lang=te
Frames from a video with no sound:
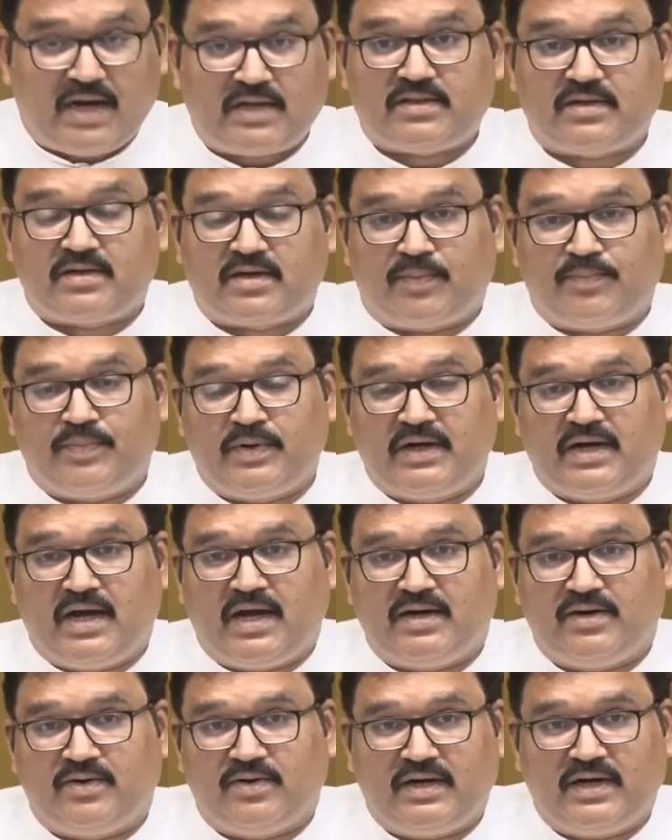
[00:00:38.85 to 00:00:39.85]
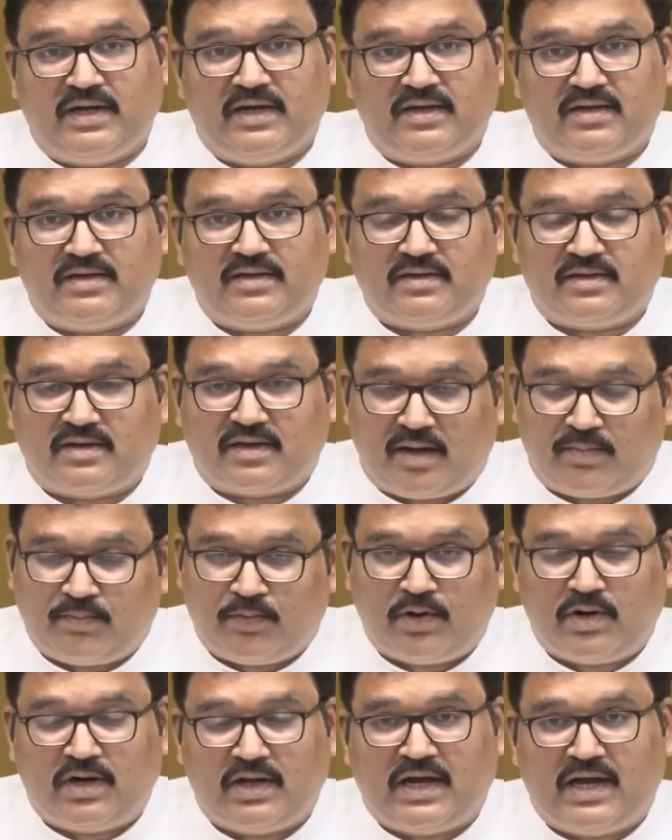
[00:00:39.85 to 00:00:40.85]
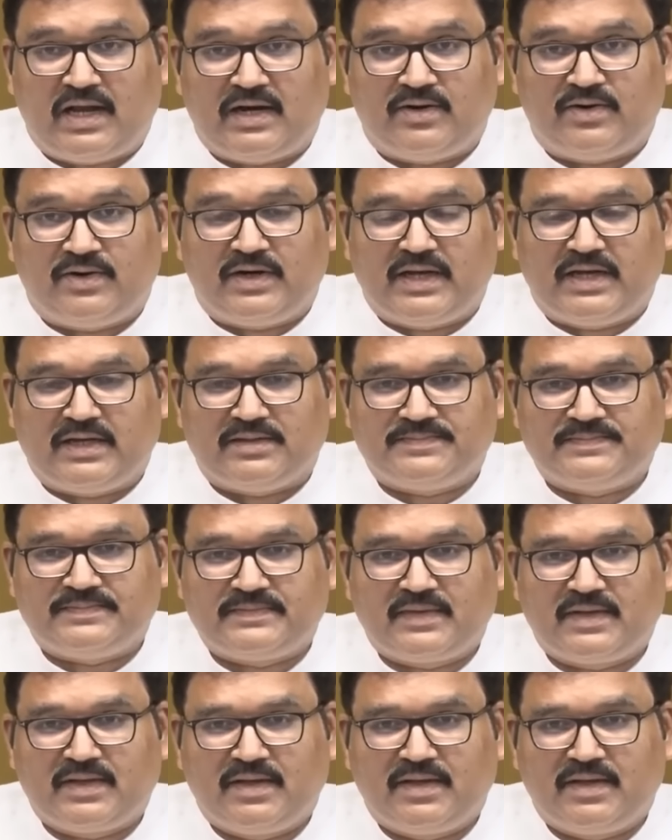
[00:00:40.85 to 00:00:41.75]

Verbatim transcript: బాత్ టబ్బులు కానివ్వండి కమోడ్లు కానివ్వండి